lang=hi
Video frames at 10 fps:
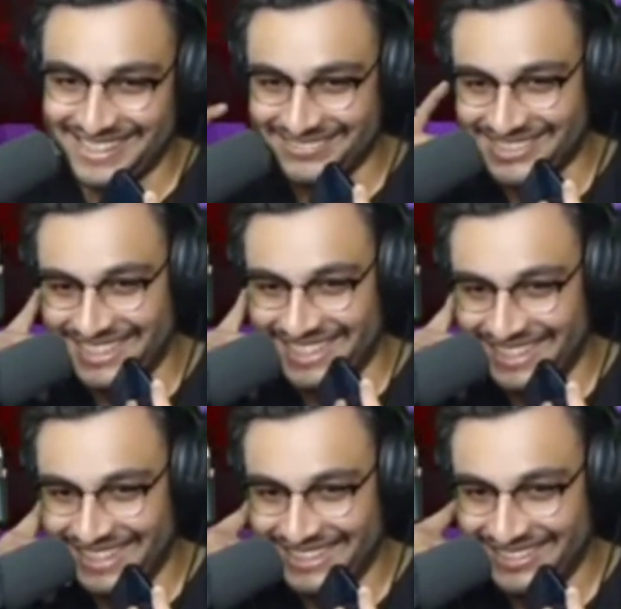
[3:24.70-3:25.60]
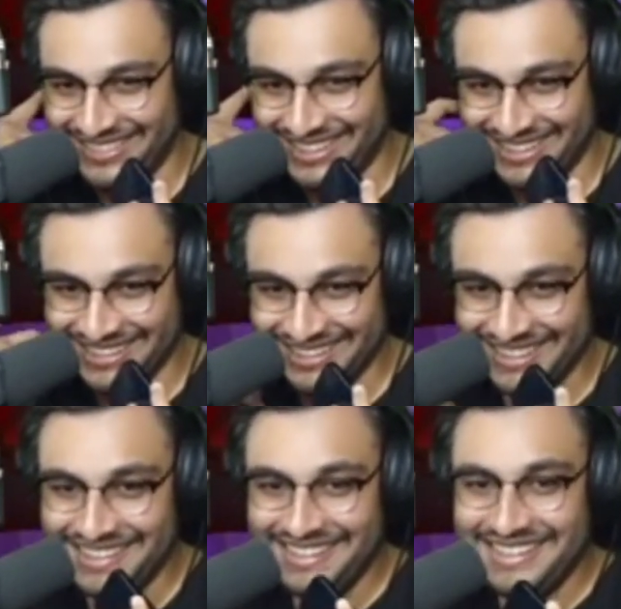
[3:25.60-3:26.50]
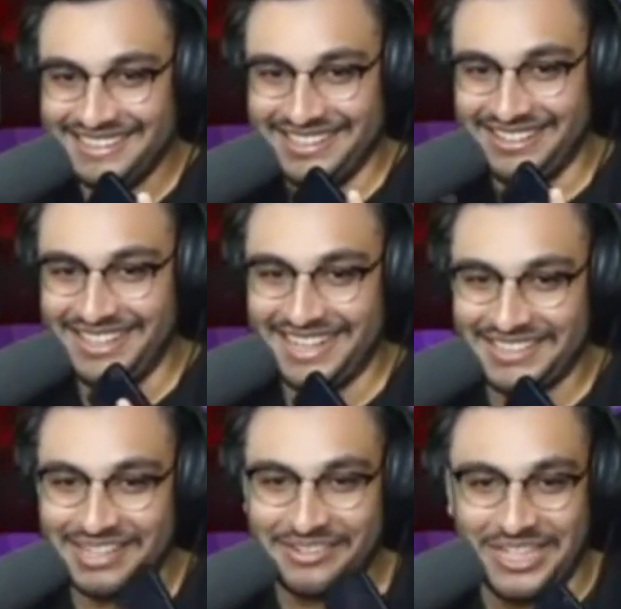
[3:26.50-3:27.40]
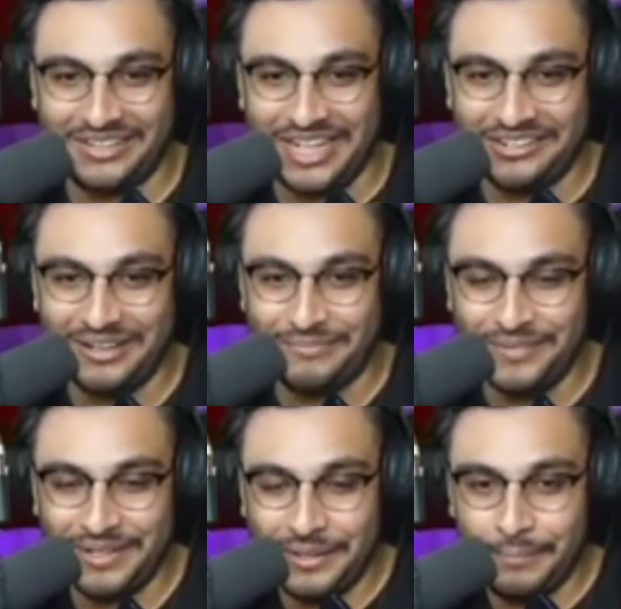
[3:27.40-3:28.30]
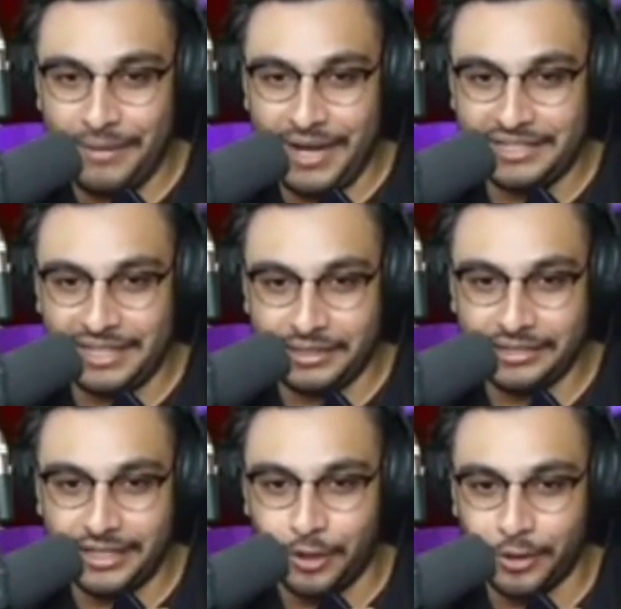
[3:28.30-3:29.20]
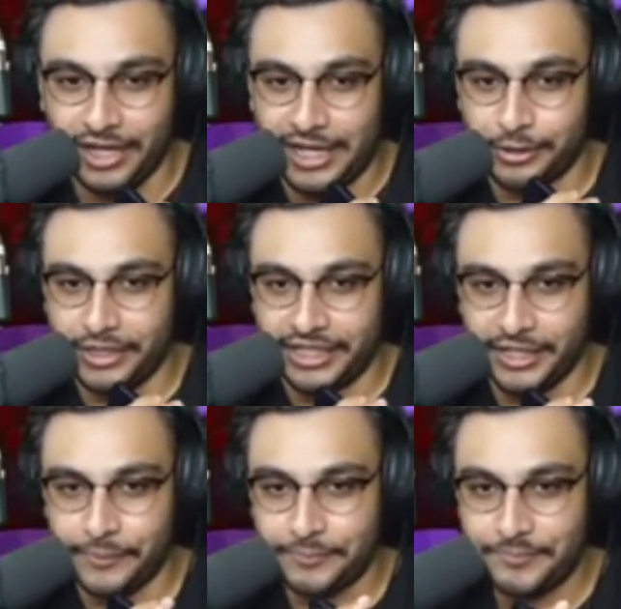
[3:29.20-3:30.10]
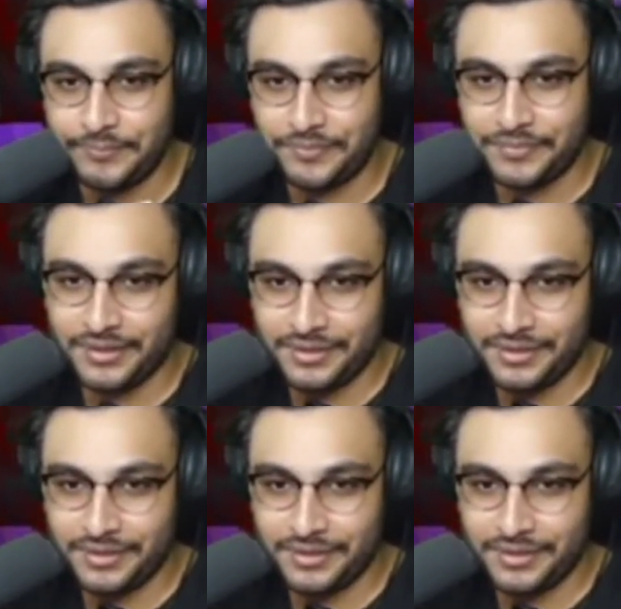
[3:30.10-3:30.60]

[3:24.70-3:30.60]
ऐसे एक्सपोज नहीं करने का ईशान भाई चलो ठीक है जनाब वीडियो बनाओ अब मैं ऐसा धंधा खोलने आता हूँ ठीक है